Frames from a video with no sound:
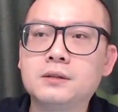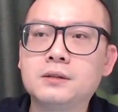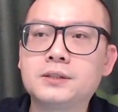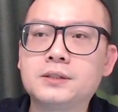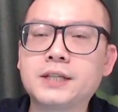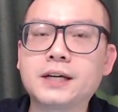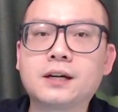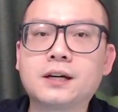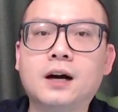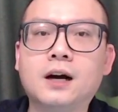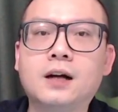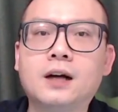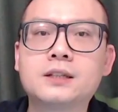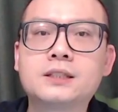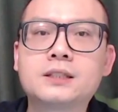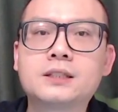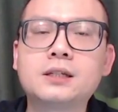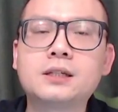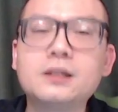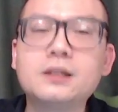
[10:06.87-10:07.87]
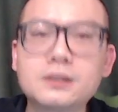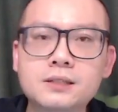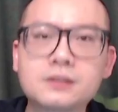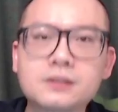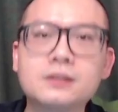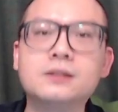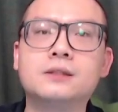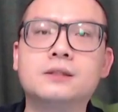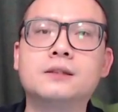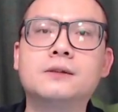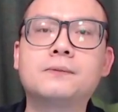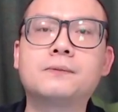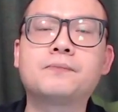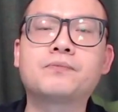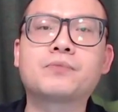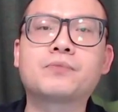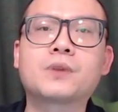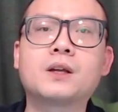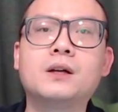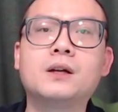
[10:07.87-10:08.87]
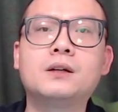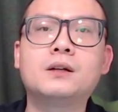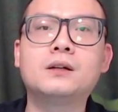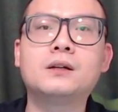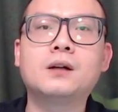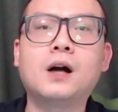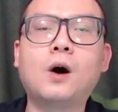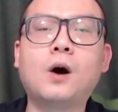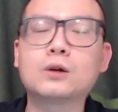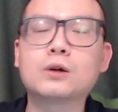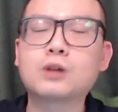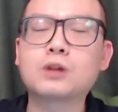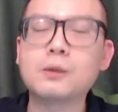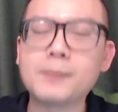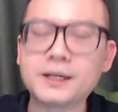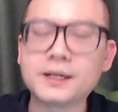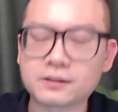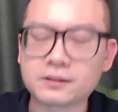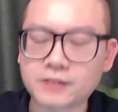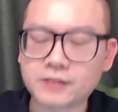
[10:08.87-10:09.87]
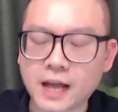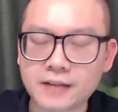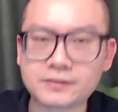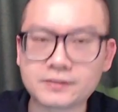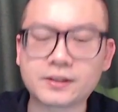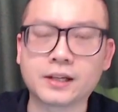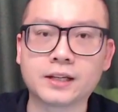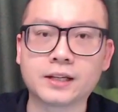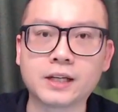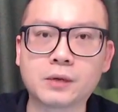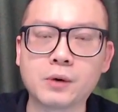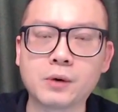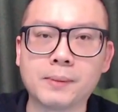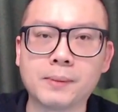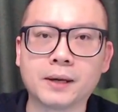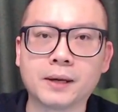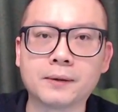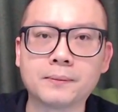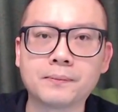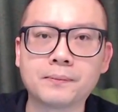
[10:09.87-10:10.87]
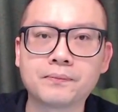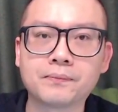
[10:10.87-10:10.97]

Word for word: 这个测试 automated testing equipment